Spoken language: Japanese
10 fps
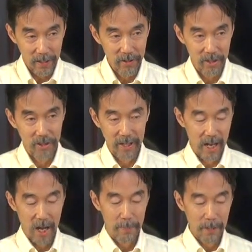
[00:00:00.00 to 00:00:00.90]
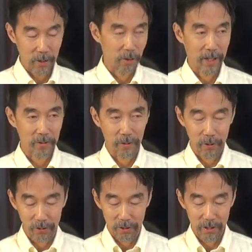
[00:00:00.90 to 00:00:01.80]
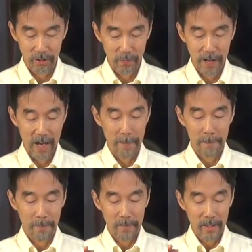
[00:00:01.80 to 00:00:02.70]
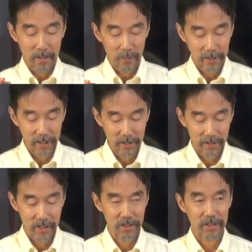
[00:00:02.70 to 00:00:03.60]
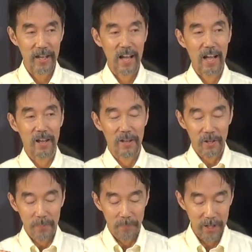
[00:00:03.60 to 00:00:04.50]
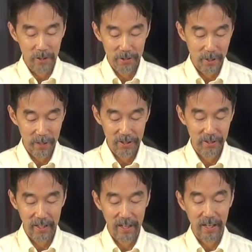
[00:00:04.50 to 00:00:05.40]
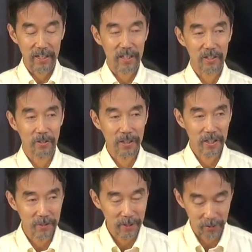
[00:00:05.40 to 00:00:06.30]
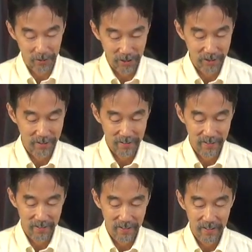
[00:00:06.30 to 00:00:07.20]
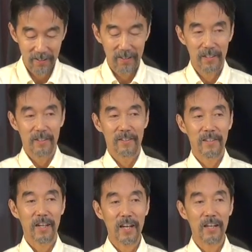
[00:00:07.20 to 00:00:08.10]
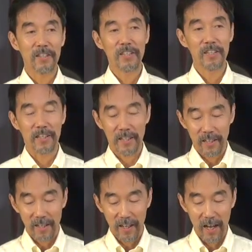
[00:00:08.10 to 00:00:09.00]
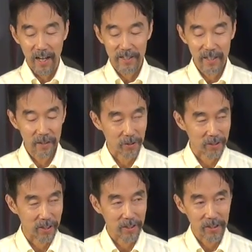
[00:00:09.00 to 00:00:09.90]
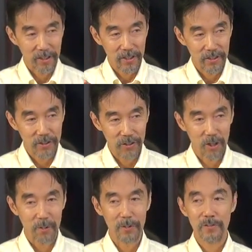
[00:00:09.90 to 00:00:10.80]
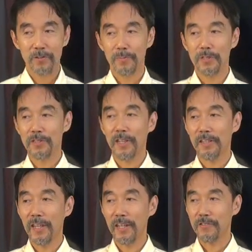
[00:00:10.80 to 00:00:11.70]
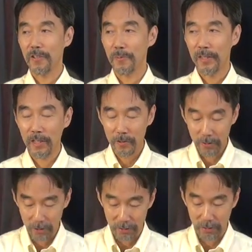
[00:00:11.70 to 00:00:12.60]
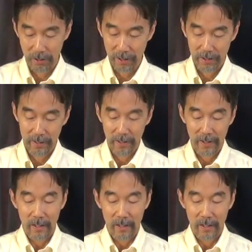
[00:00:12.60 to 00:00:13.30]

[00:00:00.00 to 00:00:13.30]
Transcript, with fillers: 私たちがペトロが言おうとしてるのは私たちが目を覚まして祈り始める時に互いに愛し合う時に必要を見つけてそれを満たそうとする時に